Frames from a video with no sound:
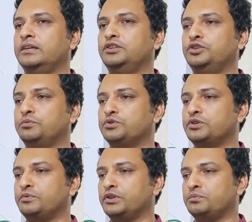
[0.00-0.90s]
দ্বিতীয় বর্ষ
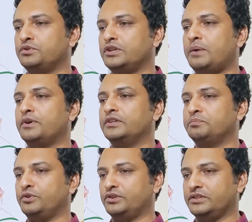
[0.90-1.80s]
পদার্পণ আমার যে
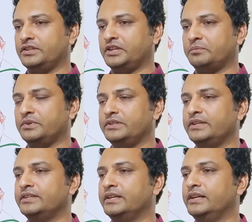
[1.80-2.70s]
প্রত্যাশা থাকবে যে
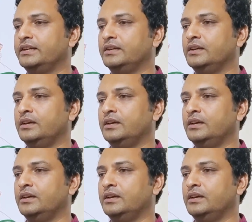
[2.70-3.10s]
এই চ্যানেলটি